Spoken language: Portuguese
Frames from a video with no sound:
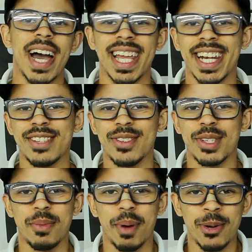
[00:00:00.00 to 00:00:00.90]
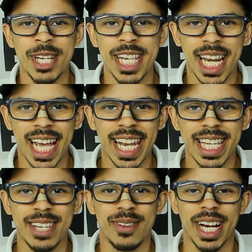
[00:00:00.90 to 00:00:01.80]
Fala aí nação São Paulina, ligado
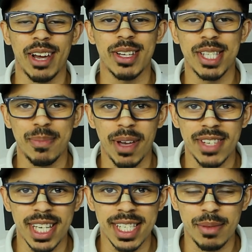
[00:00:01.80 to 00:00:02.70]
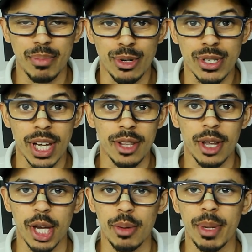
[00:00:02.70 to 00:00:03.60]
aqui no canal SPFC 100%,
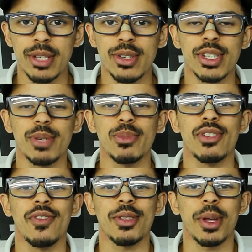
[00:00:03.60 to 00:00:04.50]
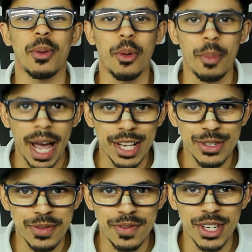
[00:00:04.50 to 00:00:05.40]
aqui é o Beijo, estamos de volta com
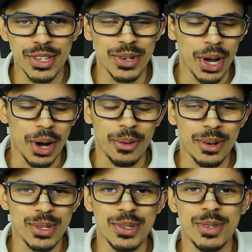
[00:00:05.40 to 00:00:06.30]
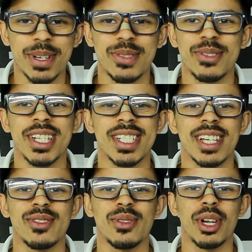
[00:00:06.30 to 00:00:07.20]
mais um vídeo com as últimas
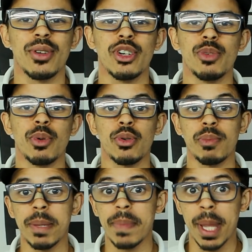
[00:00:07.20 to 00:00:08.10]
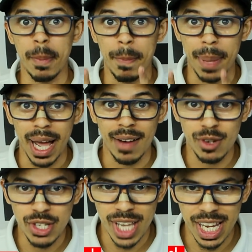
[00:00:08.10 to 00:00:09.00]
notícias do Tricolor do Morumbi para
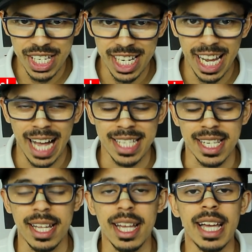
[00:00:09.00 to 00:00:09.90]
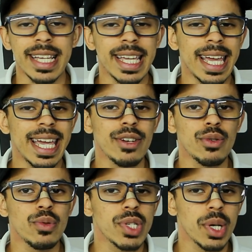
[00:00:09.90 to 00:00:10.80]
você aí de casa. Guerreiro
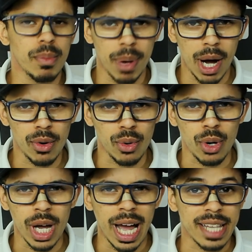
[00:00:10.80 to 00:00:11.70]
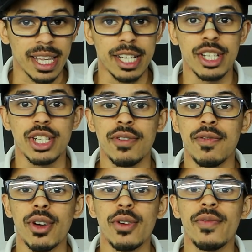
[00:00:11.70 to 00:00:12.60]
no São Paulo, atacante
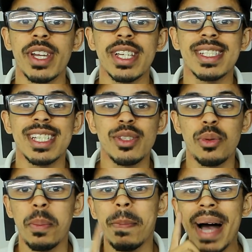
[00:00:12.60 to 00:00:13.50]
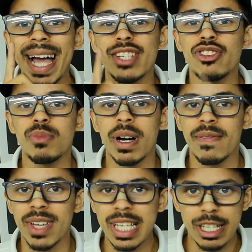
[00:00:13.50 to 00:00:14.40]
foi oferecido mais uma
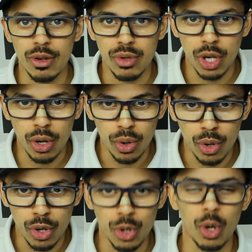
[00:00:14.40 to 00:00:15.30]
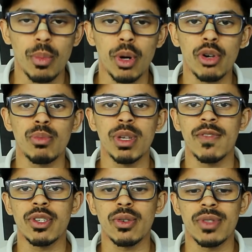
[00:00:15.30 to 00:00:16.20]
vez ao Tricolor do Morumbi,
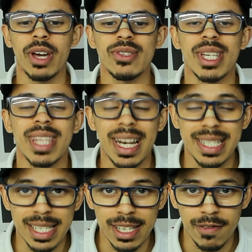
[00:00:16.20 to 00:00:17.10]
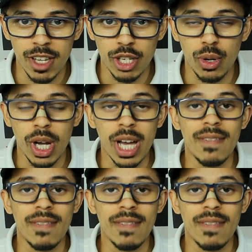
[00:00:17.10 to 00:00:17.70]
vou te contar os detalhes nesse vídeo.